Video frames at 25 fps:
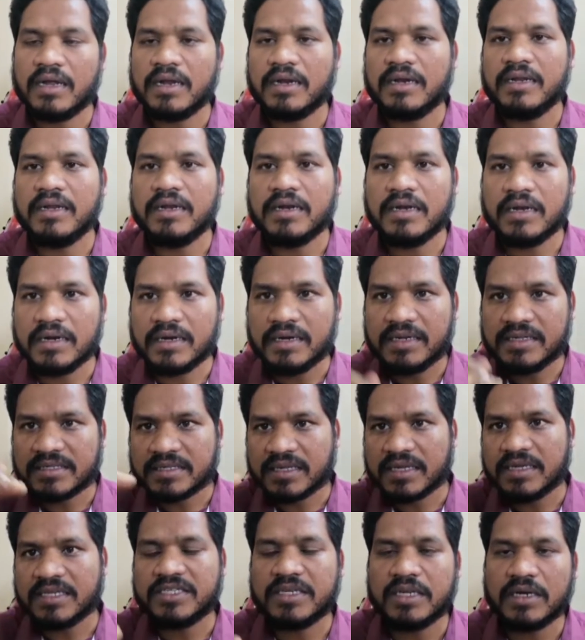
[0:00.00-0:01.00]
అని అట్లా
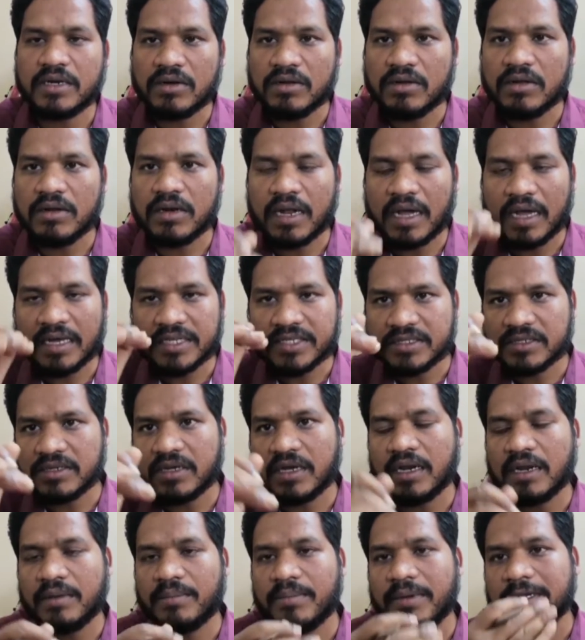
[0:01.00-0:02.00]
డిస్కషన్లో లాస్ట్కి
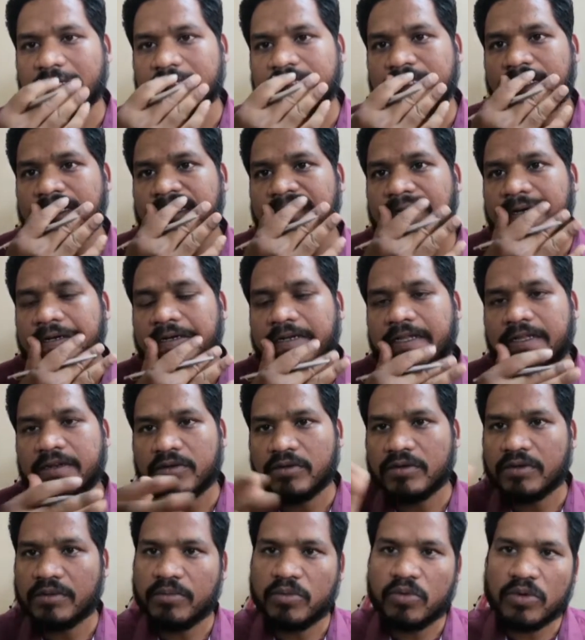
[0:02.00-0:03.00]
అలా భర్త అంటాడు నేను
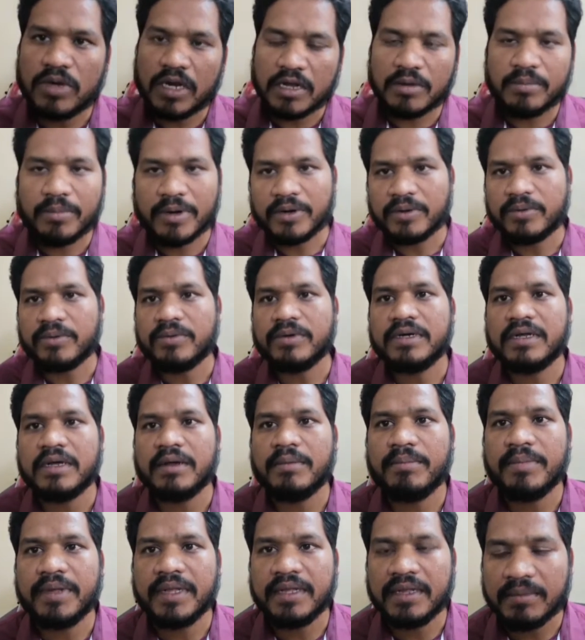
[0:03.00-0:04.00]
ఒక మూలకు పడుకుంటా
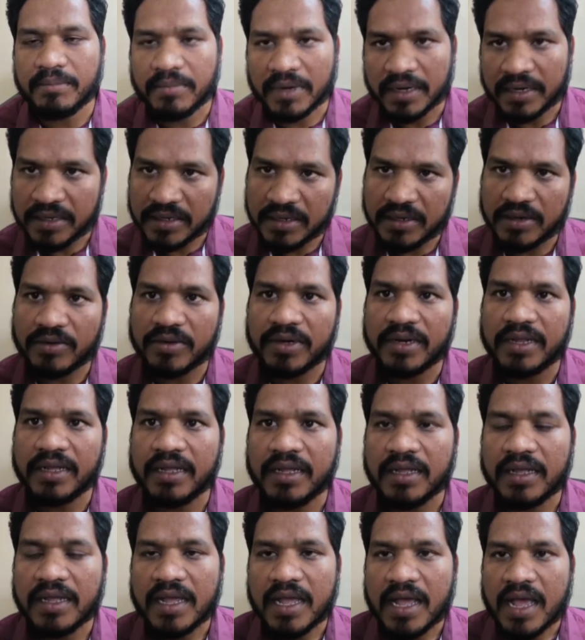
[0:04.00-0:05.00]
మీ మన ఇంట్లోనే
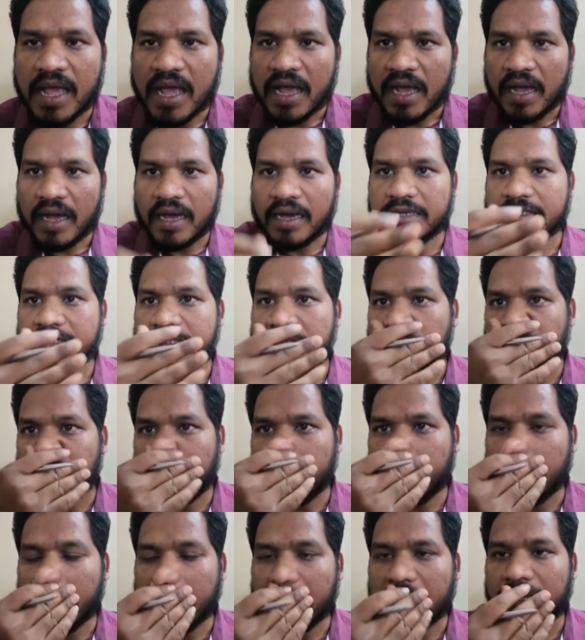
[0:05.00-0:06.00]
అని
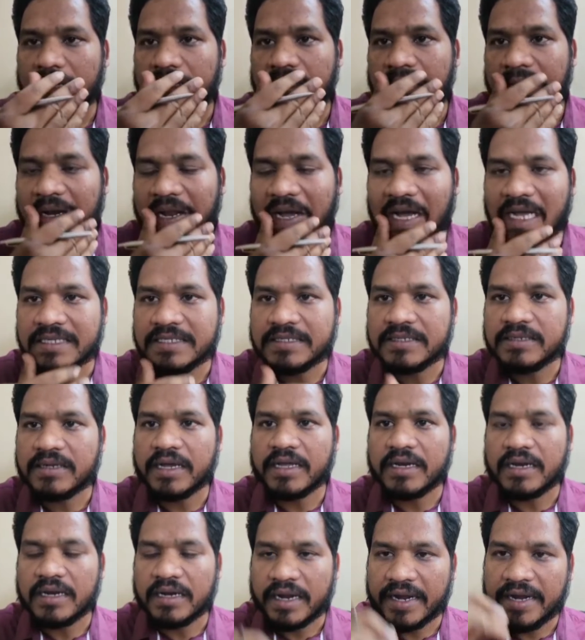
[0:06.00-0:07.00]
చెప్పి లాస్ట్కి
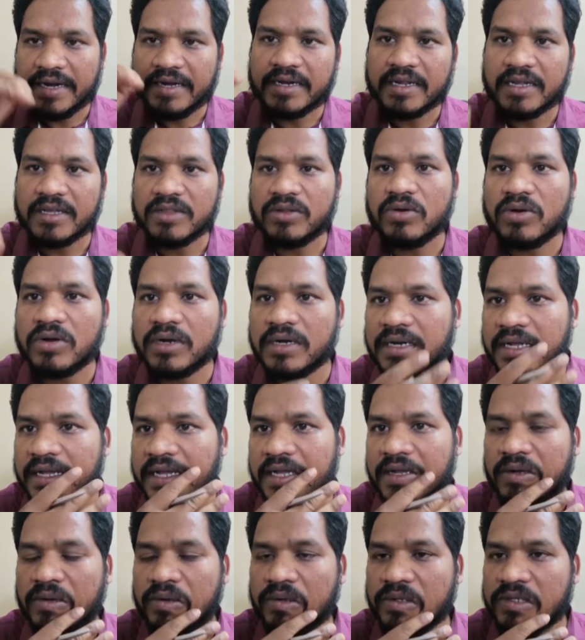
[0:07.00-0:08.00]
ఆయన నైట్ ఏదో ఒక
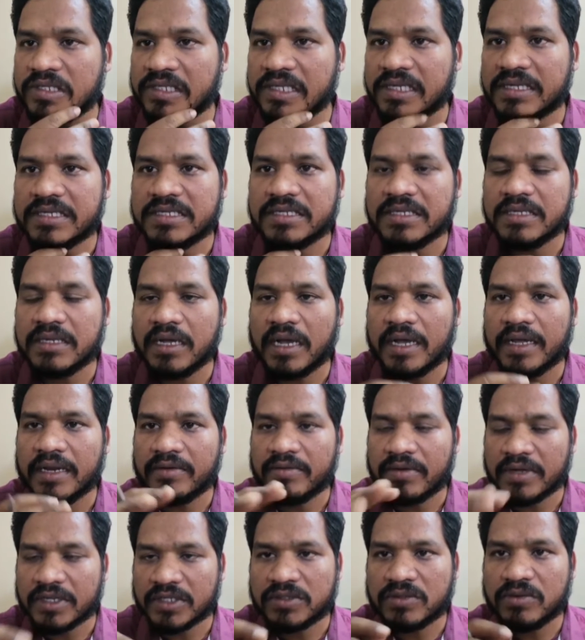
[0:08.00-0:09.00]
టైంకి వచ్చేసి ఆయన
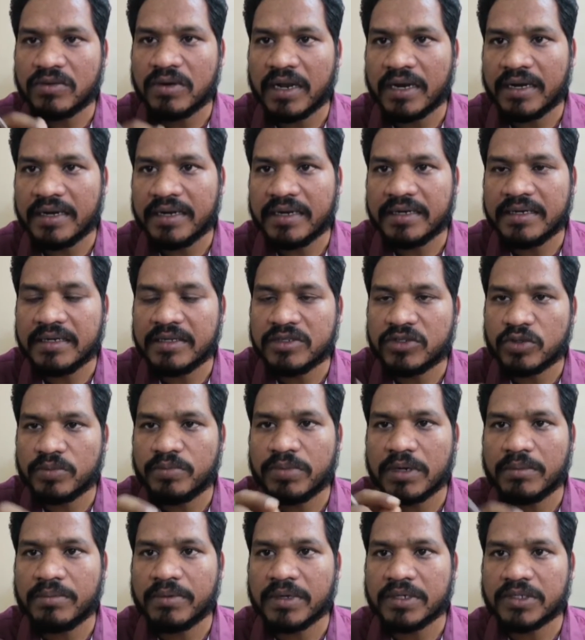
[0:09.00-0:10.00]
అన్నింటినీ
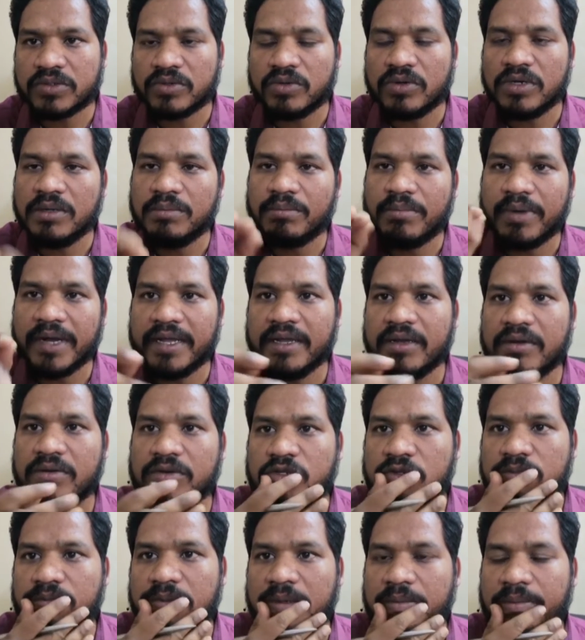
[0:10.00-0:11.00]
శుభ్రపరచుకొని బైకును
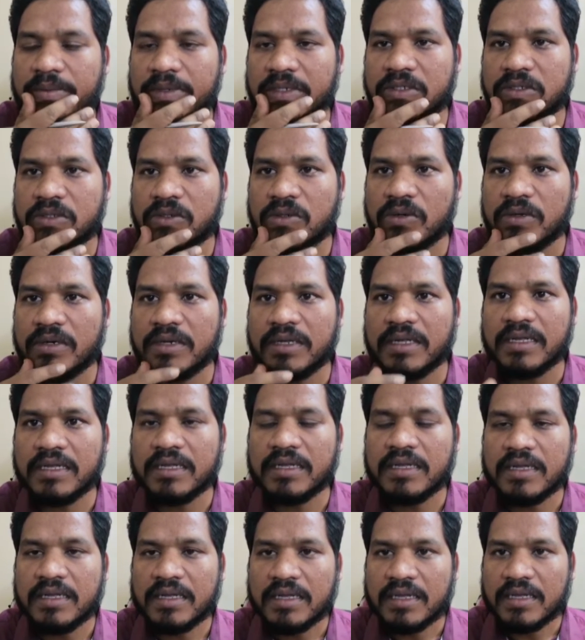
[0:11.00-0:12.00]
శుభ్రపరచుకొని
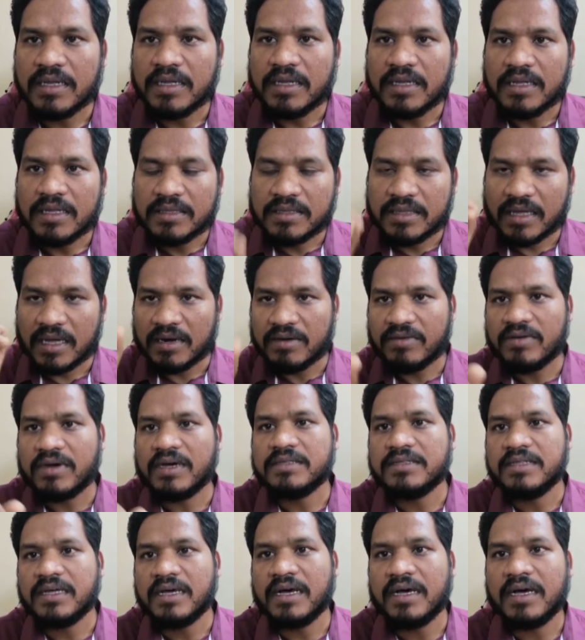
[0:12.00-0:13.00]

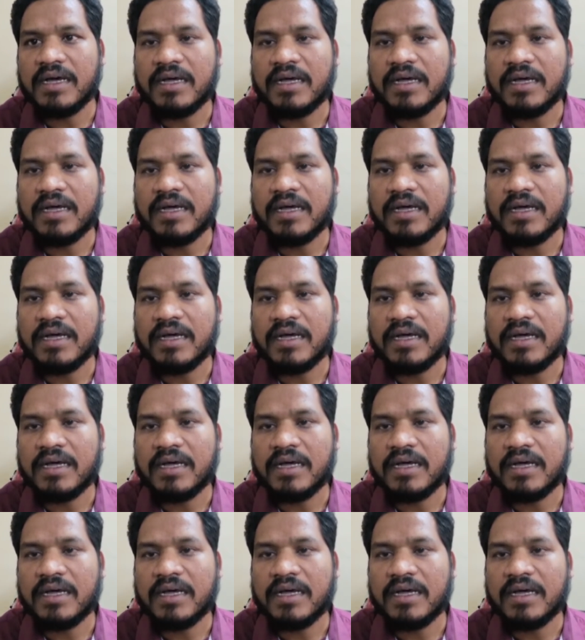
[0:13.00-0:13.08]
తర్వాత